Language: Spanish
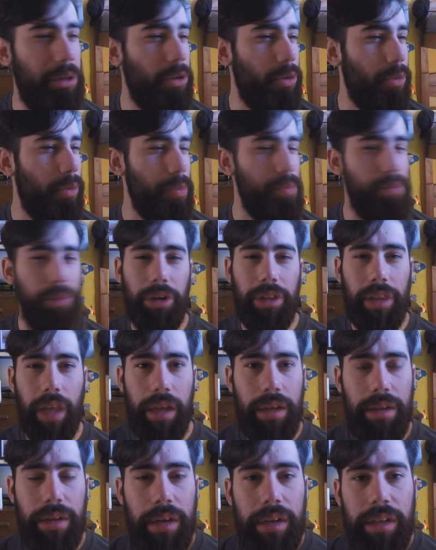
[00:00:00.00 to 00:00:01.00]
no, me
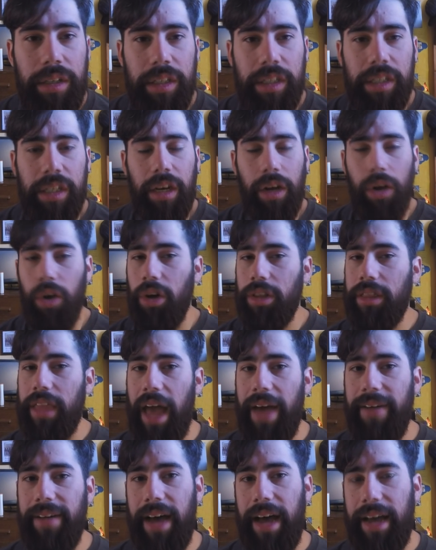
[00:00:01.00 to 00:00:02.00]
importa. Luego
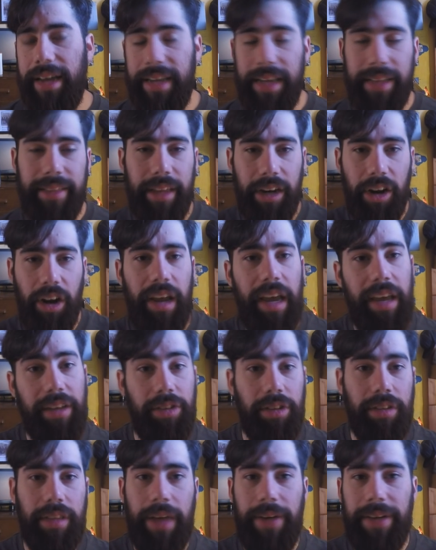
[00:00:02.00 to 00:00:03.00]
estaba, y anterior a
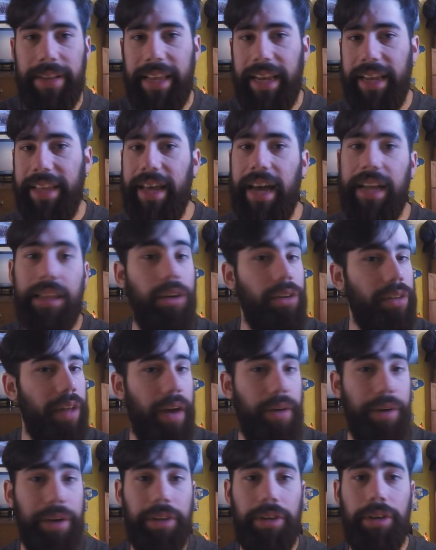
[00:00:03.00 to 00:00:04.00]
eso estaba Teledad o
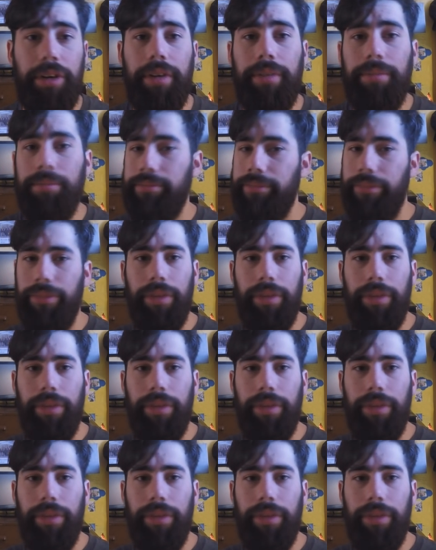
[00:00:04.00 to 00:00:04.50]
Dark Return,